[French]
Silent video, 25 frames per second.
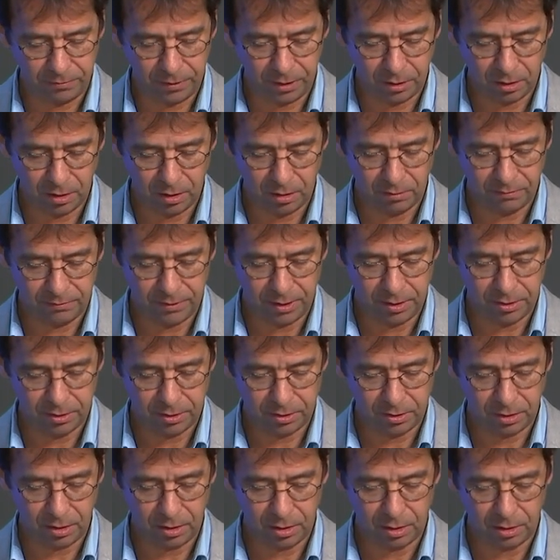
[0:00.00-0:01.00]
auront accès
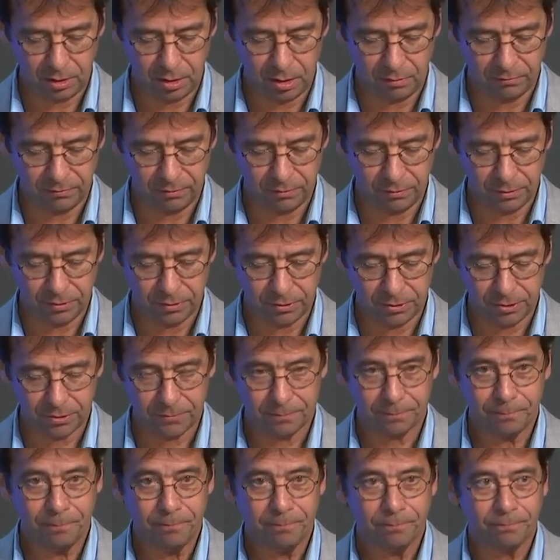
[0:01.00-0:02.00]
au contenu
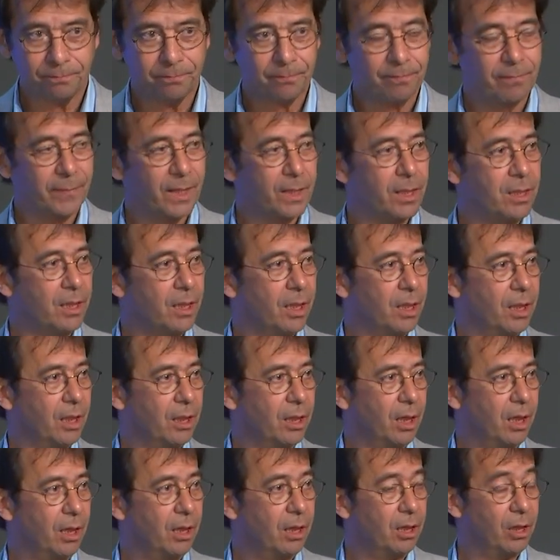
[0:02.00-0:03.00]
euh, grâce aux
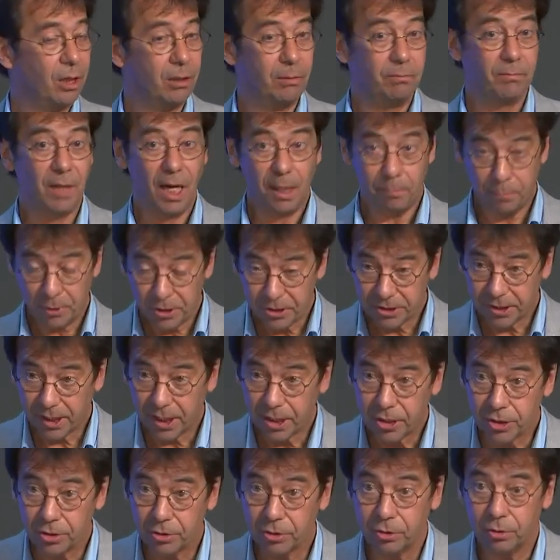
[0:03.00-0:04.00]
documents qui vont sortir de ce
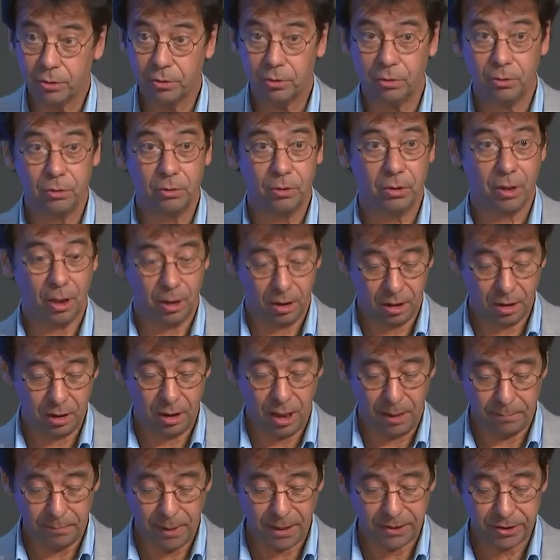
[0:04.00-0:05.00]
conseil. Nous
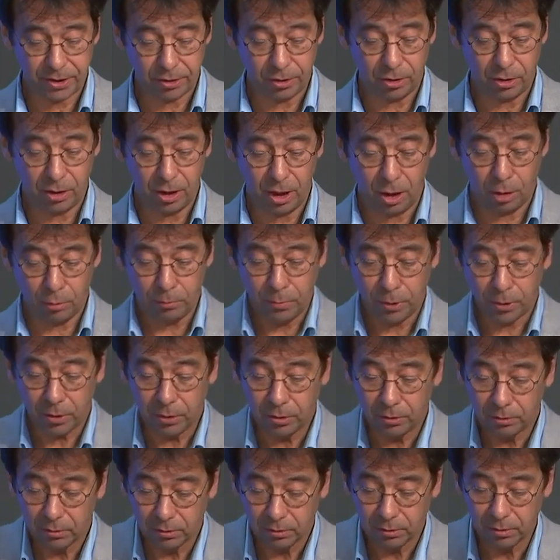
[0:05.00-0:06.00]
remercions
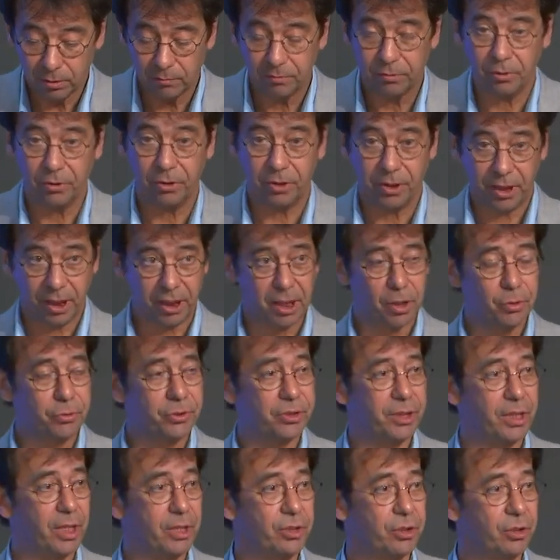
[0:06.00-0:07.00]
l'ambassadeur Lauberg
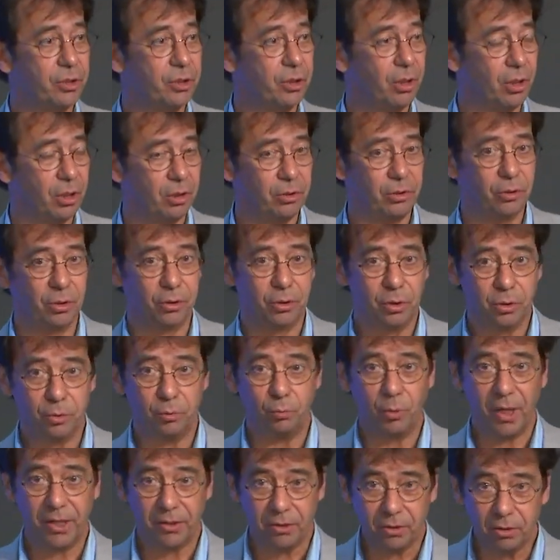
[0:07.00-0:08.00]
pour les négociations
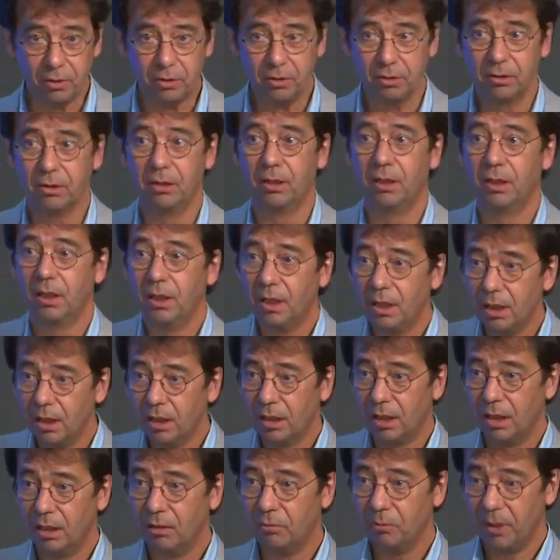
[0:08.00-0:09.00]
euh, qu'il a eues
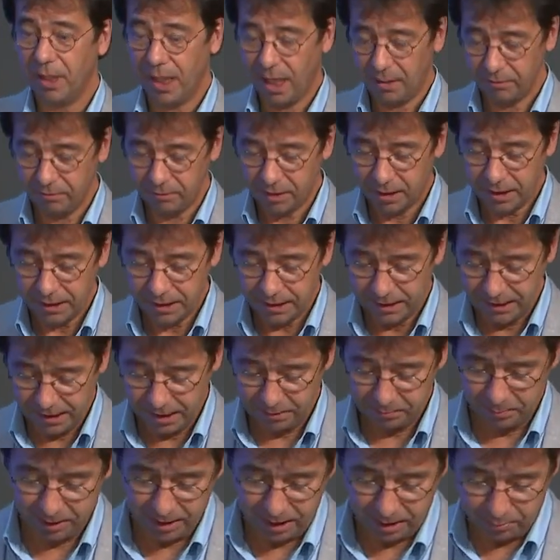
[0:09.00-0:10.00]
autour pour le bon
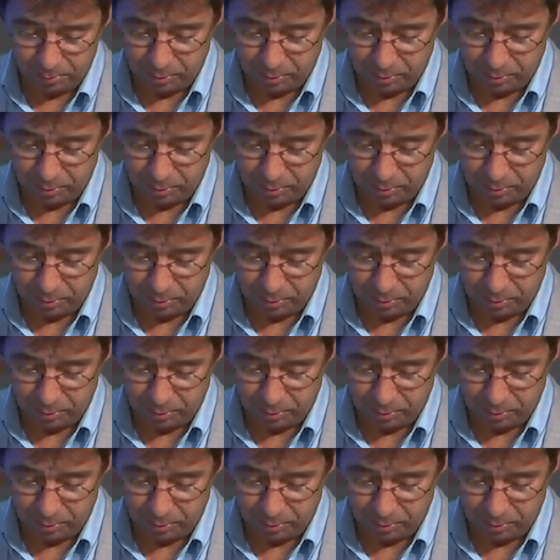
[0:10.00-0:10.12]
temps.